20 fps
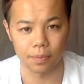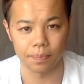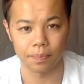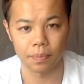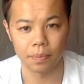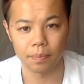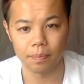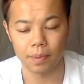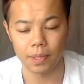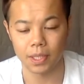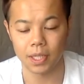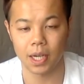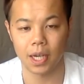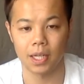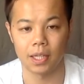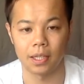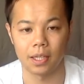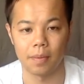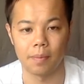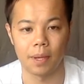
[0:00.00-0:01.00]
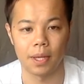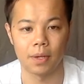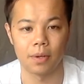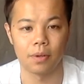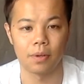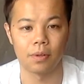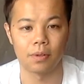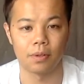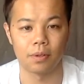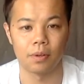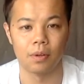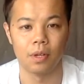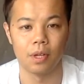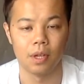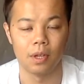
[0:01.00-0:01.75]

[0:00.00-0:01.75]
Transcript: まあ、社会っていろいろと、